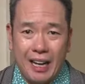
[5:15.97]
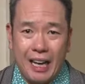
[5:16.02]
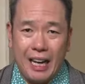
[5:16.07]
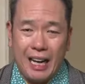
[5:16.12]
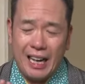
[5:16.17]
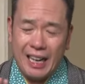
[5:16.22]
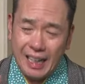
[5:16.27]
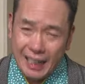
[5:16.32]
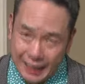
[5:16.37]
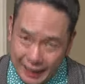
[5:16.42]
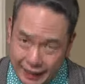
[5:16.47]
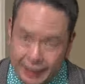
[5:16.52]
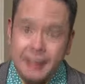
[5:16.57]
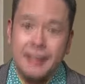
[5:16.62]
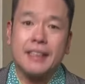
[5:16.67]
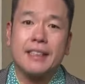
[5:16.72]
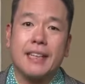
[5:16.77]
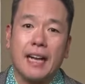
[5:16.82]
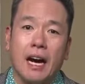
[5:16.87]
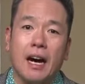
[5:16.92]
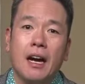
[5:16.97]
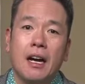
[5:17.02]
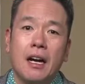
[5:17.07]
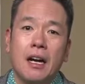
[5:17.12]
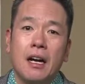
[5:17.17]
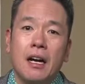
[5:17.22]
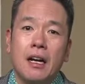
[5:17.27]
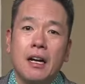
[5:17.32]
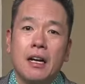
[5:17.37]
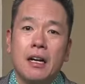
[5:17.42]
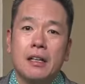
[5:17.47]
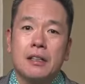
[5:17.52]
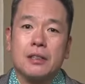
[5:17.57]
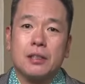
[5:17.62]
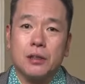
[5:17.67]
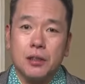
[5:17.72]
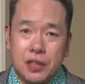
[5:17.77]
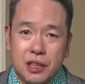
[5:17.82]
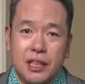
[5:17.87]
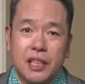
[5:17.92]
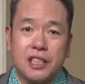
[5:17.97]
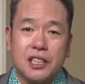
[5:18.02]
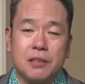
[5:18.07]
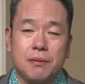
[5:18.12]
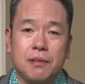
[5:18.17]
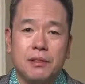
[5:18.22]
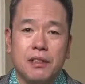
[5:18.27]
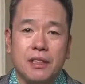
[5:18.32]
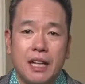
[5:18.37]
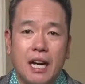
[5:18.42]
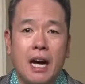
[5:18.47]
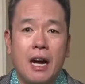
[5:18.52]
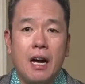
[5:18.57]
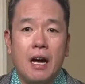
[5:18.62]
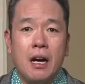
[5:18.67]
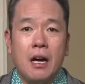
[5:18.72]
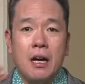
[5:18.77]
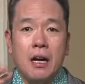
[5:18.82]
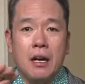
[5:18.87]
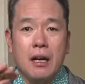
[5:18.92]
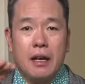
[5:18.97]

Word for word: 張り入ったそして自分が